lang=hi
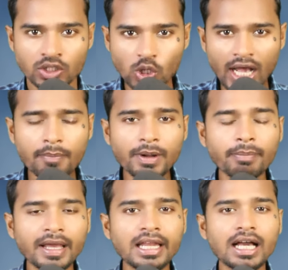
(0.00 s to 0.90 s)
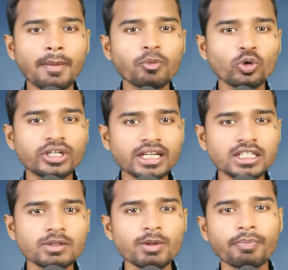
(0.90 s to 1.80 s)
जहां पर पहले आपको डेढ़
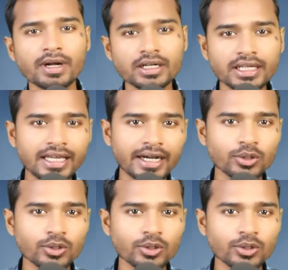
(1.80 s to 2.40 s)
जीबी पर डे के